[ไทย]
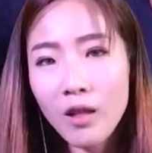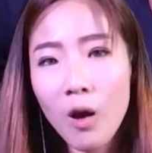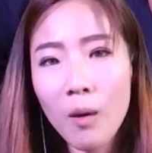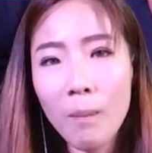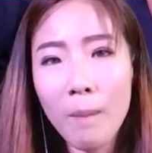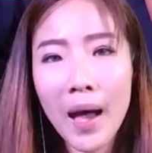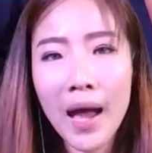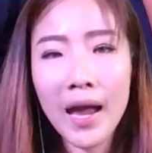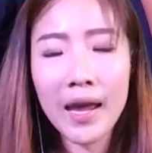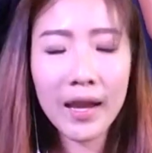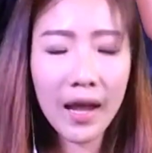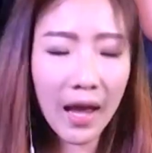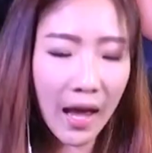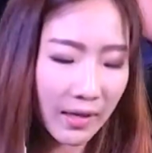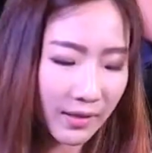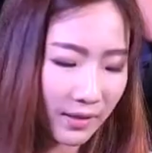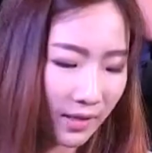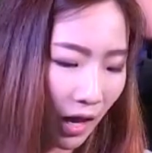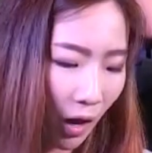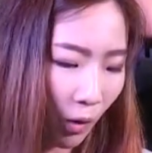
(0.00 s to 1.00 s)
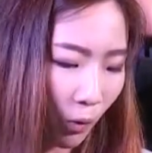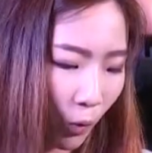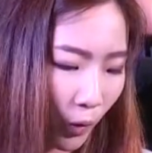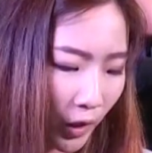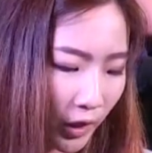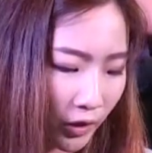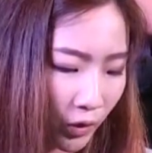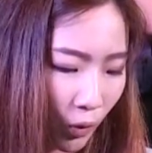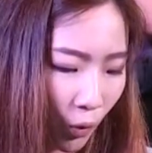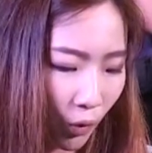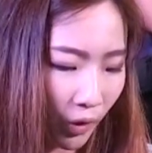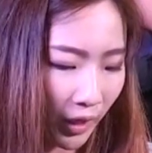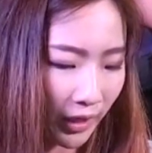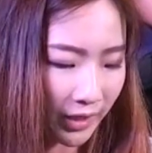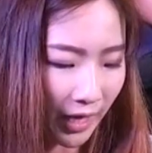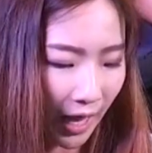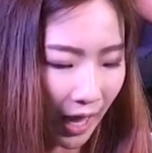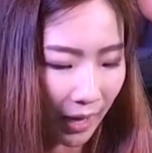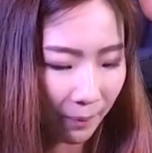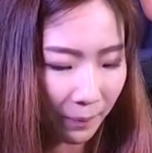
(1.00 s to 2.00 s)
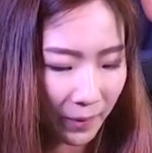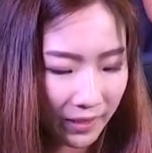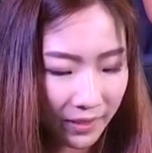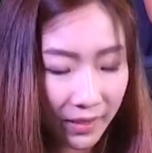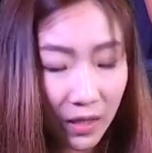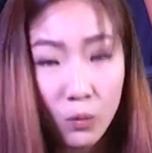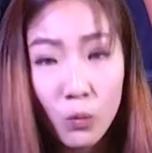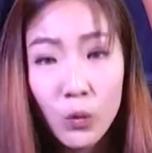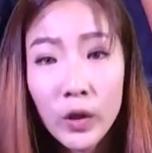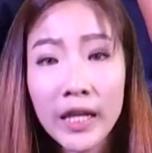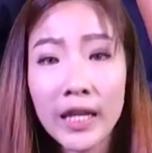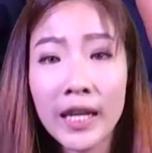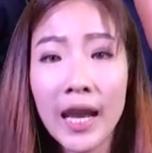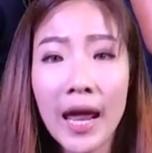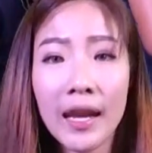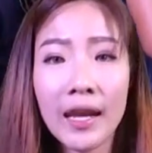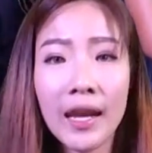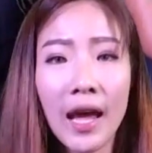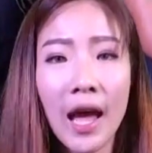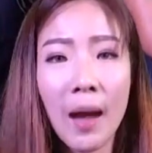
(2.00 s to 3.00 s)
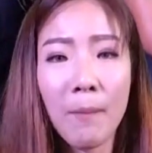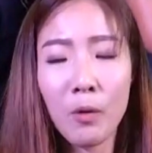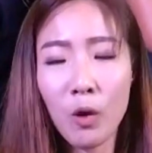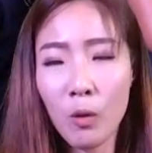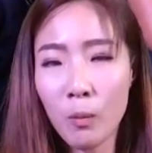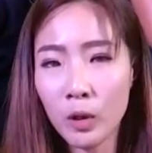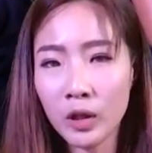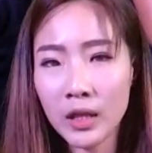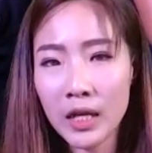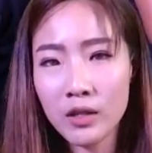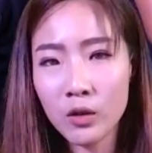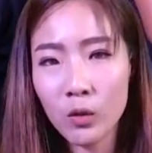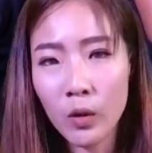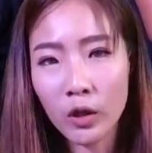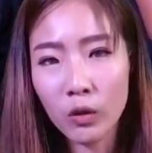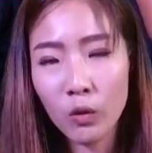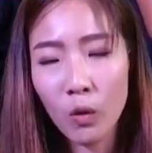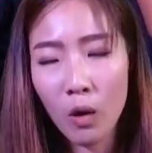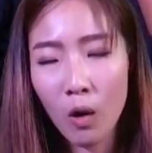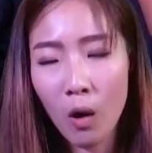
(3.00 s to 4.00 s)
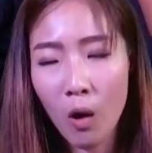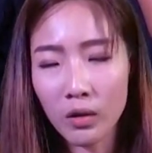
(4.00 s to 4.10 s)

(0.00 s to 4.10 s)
ต่อไปนะคะ เสี่ยคุยสุรชาติพิสิทธิ์วิทินันนะคะ โปรโมเตอร์ส่วนตัว